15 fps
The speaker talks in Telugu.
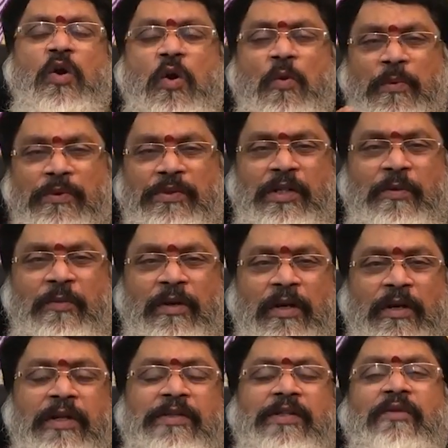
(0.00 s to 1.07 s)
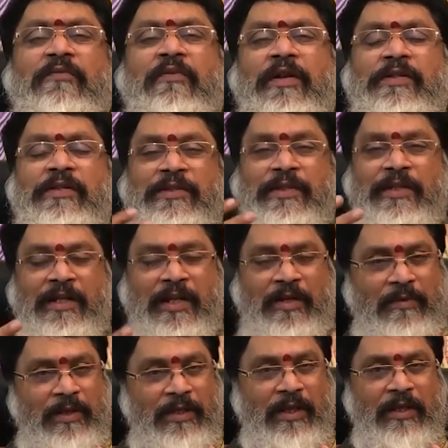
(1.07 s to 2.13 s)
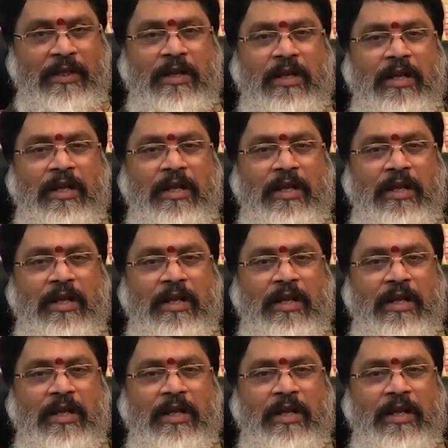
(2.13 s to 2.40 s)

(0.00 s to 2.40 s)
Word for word: ఆపోజిట్ అనమాట డిసడ్వాంటేజెస్ అన్నీ కనబడతాయి